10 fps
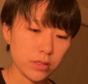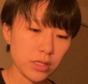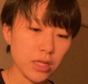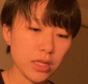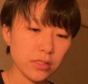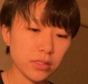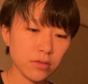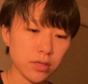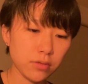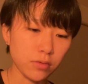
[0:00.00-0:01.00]
軽減して
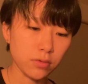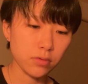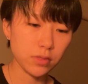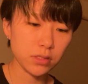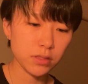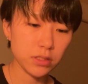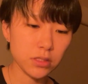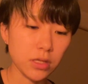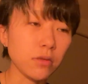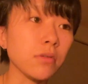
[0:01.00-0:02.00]
くれると私は信
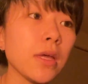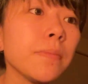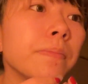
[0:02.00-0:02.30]
じているので